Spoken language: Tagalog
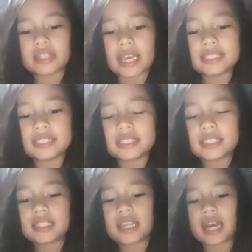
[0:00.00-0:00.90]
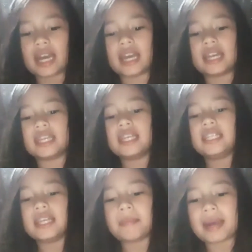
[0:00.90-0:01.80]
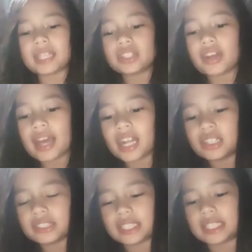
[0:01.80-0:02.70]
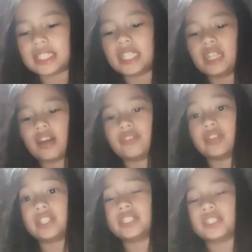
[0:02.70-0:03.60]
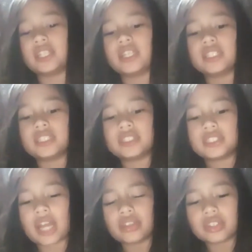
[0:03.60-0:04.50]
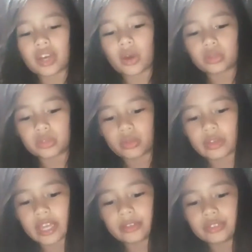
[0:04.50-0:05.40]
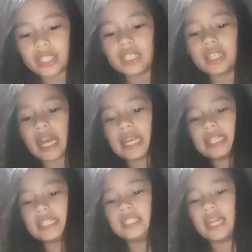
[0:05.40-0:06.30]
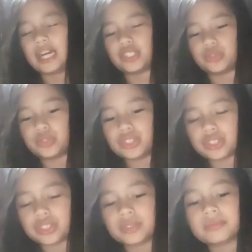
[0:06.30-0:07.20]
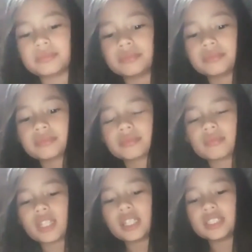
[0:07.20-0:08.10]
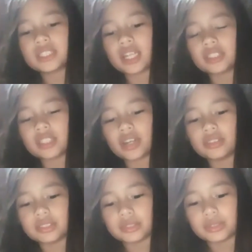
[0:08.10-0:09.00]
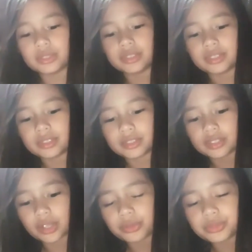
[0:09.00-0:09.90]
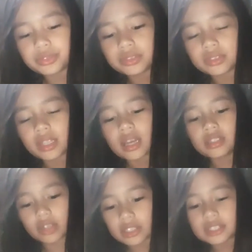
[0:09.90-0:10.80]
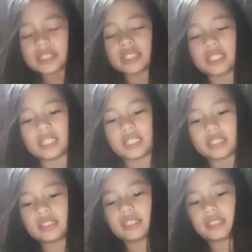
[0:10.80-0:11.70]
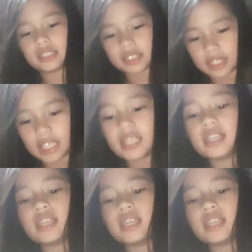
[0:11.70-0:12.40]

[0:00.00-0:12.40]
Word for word: Next, kay Yamato Hello Kitty Lovers. Shout out to Erin Kylie Gatus. Shout out to Ron, Ron Slim C.